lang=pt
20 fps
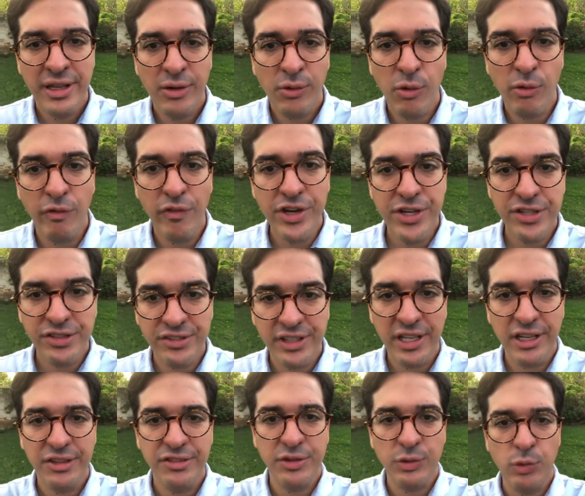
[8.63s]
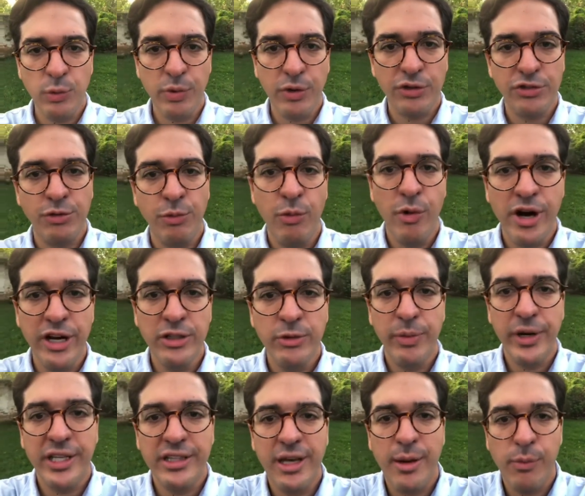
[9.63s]
com vistas à eleição do próximo ano,
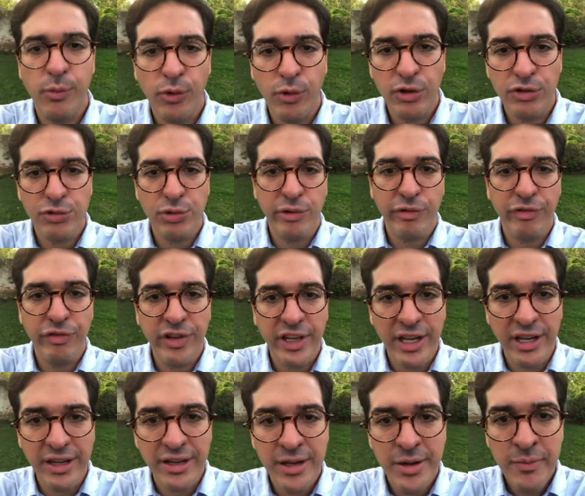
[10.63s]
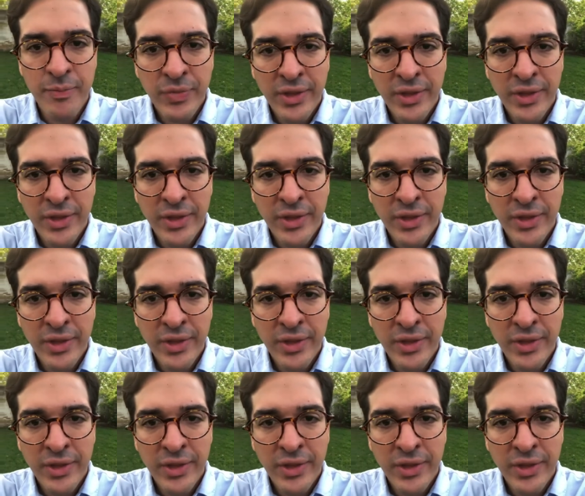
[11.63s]
para dar apoio à sua filha,